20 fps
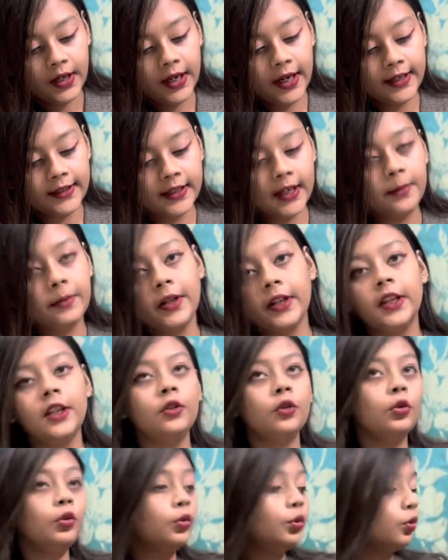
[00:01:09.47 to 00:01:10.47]
এটা আমরা
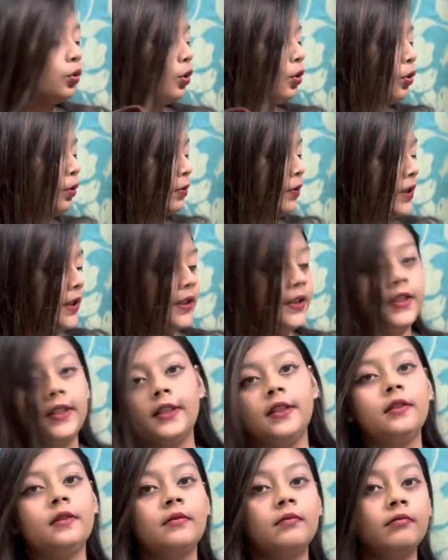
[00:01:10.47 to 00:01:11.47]
কিন্তু দুটো নিয়েছি
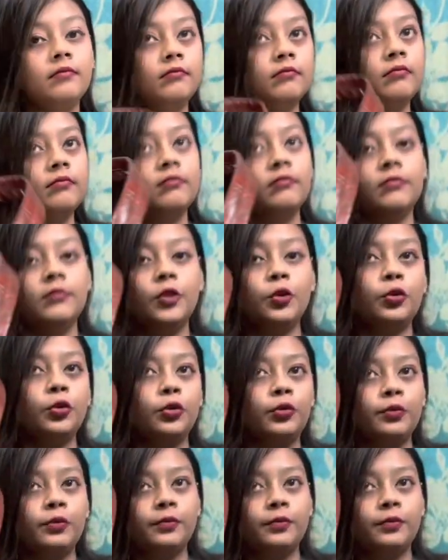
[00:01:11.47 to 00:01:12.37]
দুটো